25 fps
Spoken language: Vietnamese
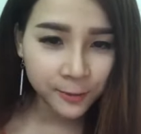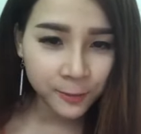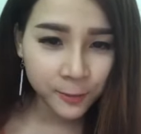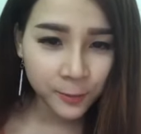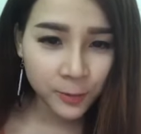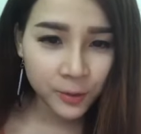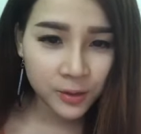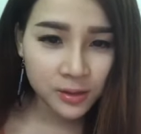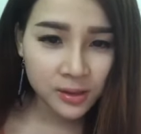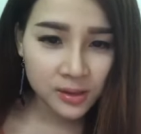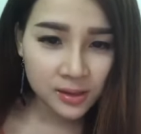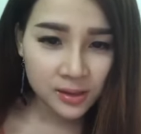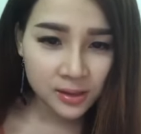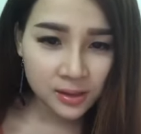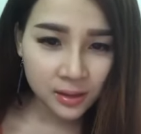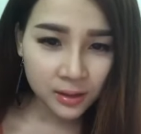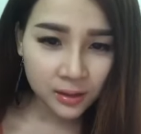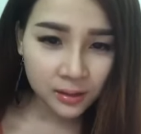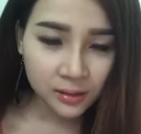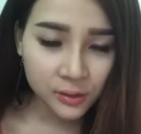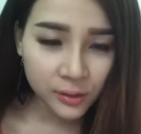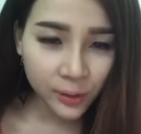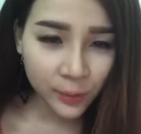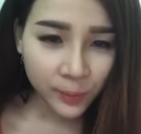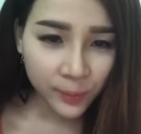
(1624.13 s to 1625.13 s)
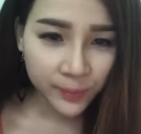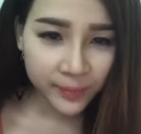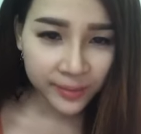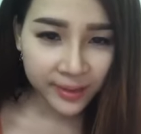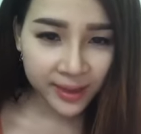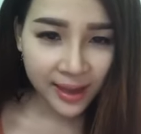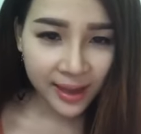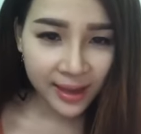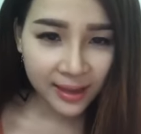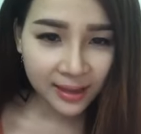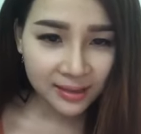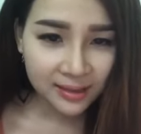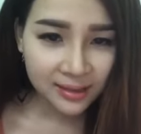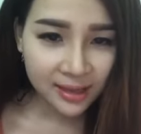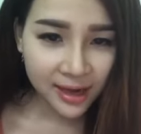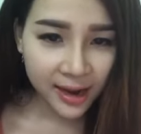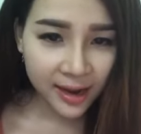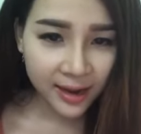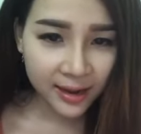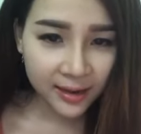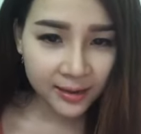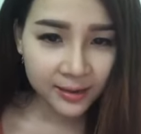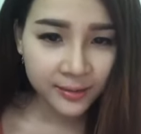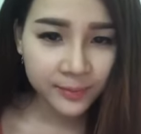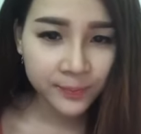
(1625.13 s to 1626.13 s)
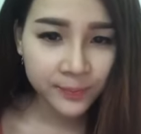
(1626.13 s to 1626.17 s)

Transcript: Huynh sử dụng nhé Trang.